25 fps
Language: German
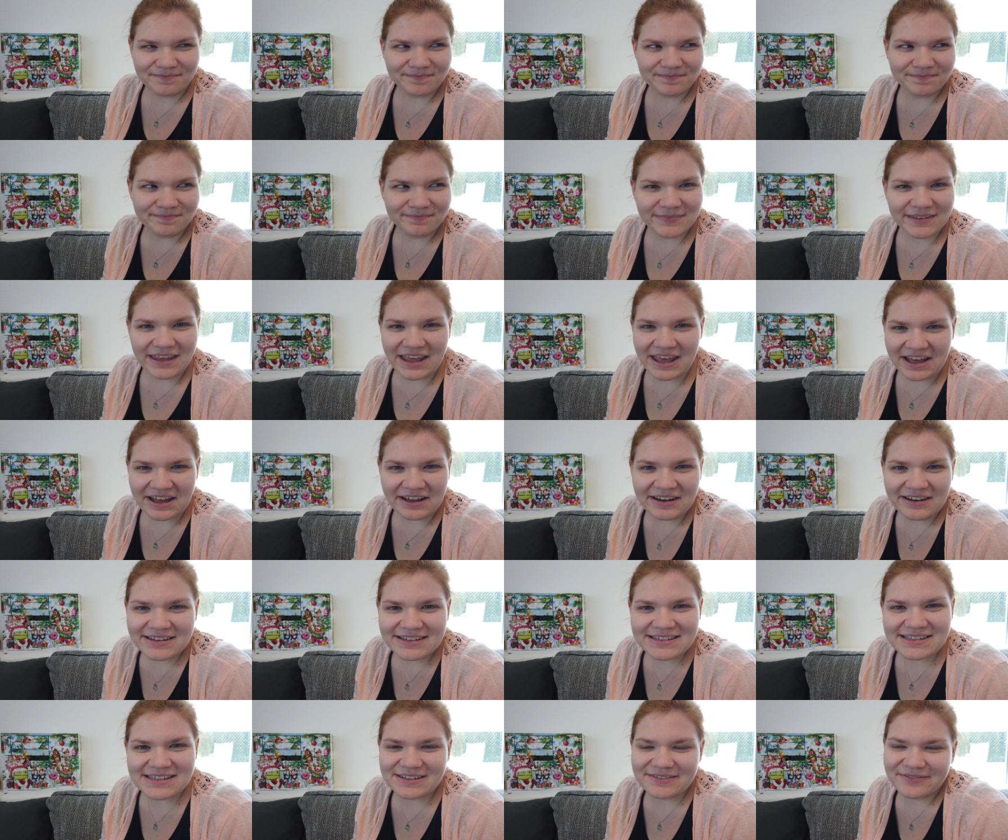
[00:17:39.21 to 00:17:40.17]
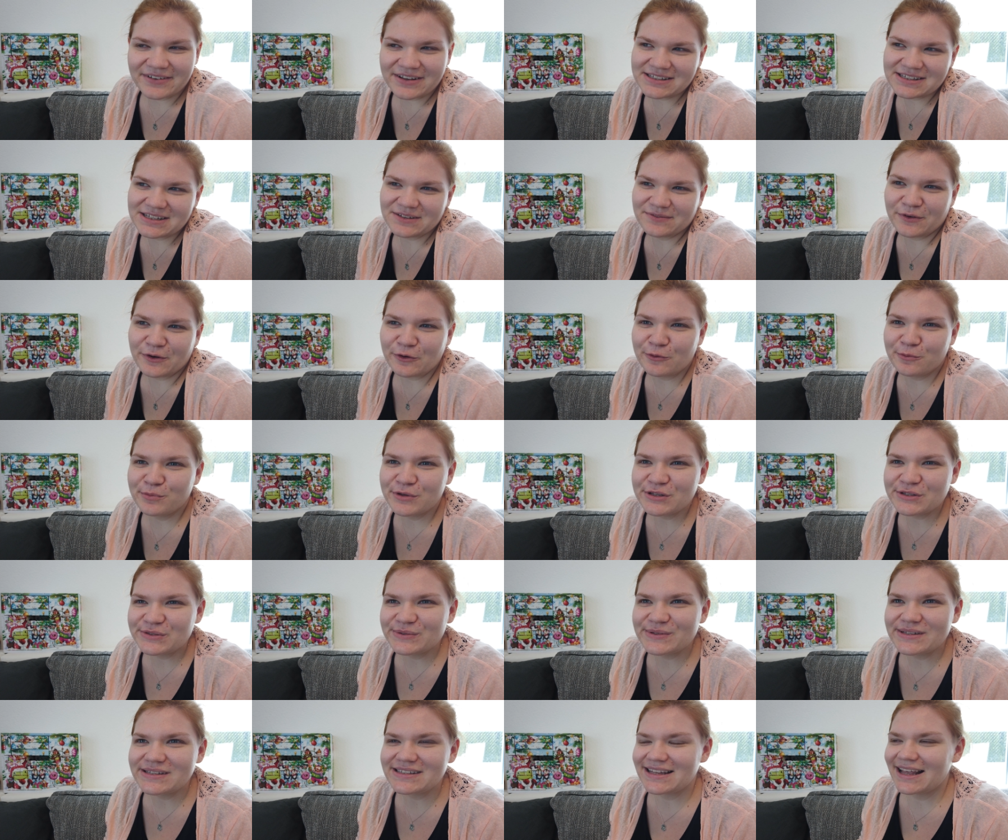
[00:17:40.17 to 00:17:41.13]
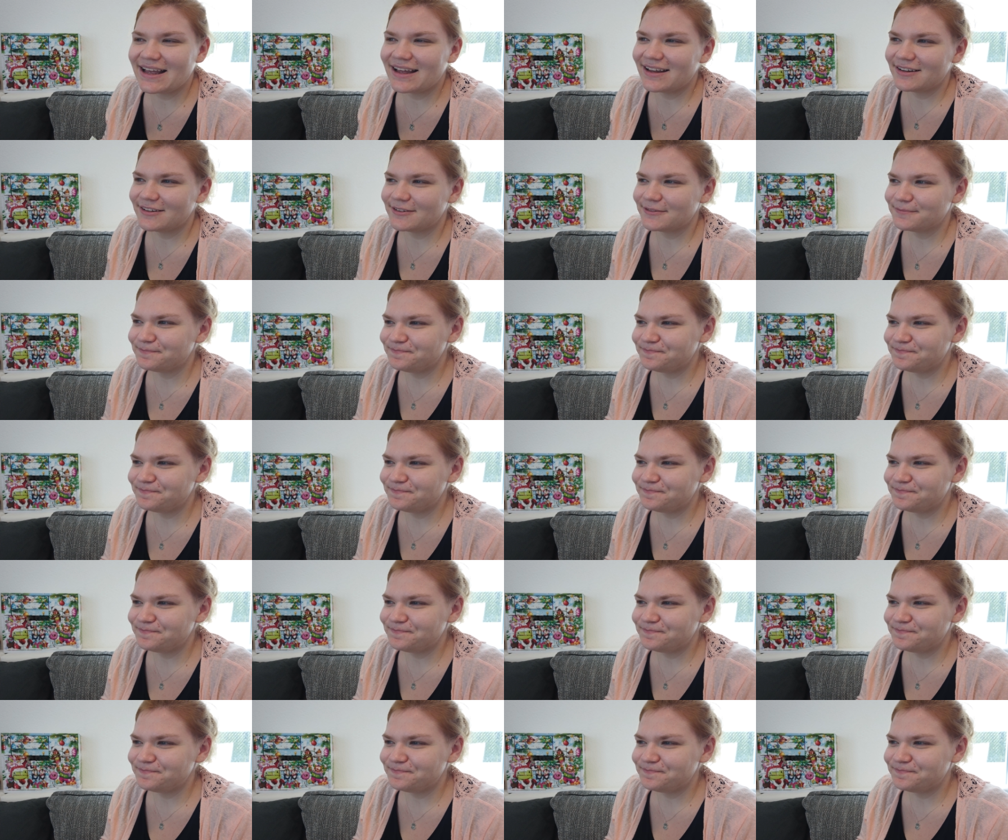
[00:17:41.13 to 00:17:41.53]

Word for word: Kerl ist. Ich weiß nicht, warum er so ist. Er hat